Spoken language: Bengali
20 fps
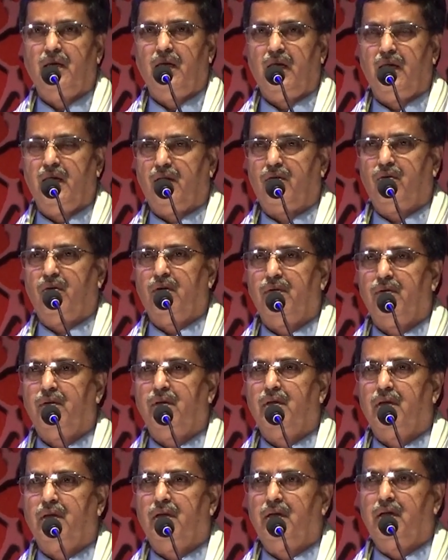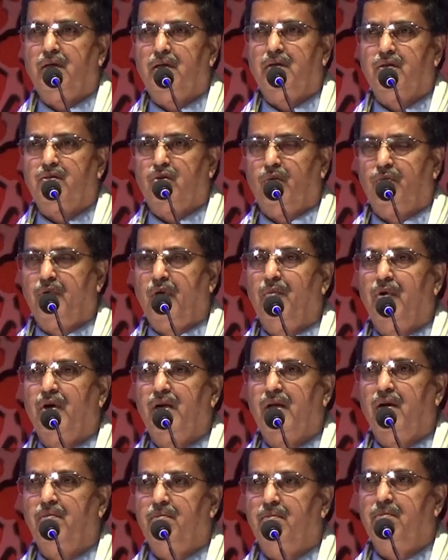এই
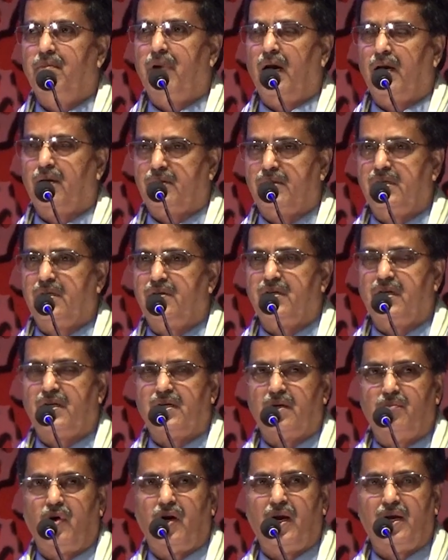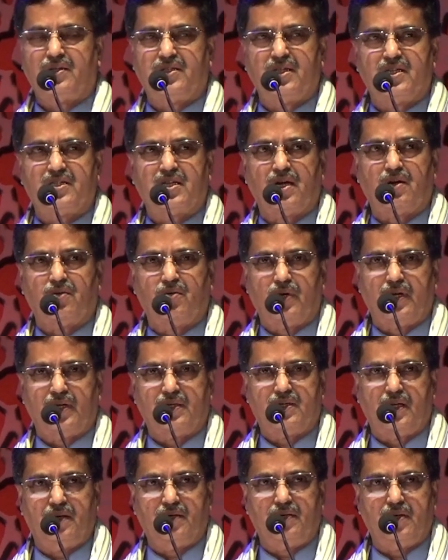সুব্রমণিয়াম ভারতী যেটা বলার চেষ্টা
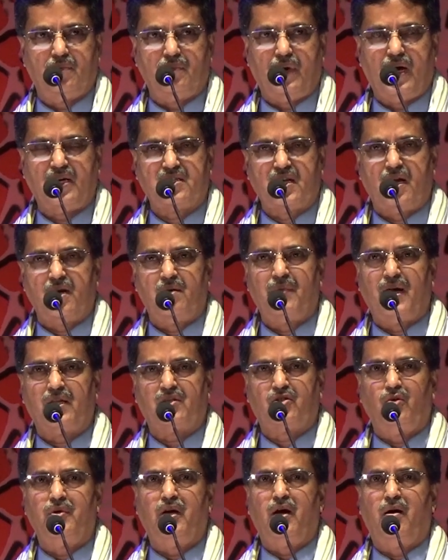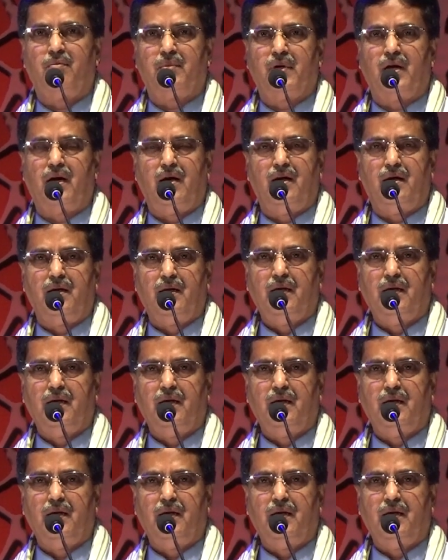করেছেন যে ভাষার মাধ্যমে আমরা